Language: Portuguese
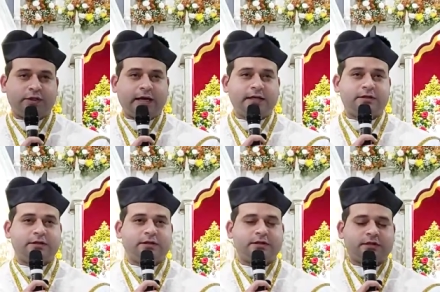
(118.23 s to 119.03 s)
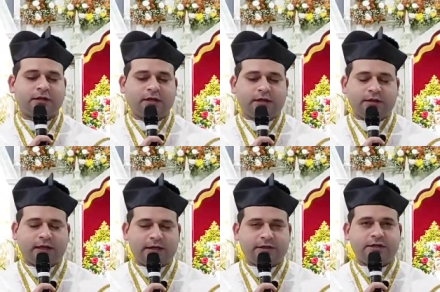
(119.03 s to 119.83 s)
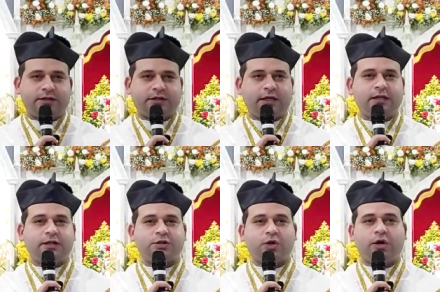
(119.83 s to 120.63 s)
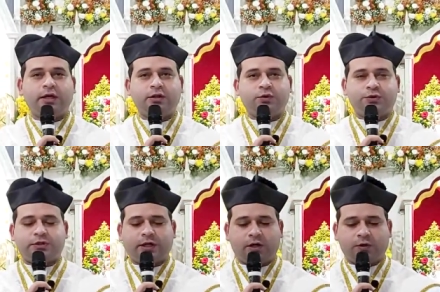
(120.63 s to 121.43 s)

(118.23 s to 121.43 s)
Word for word: Tu desces das estrelas, ó Rei dos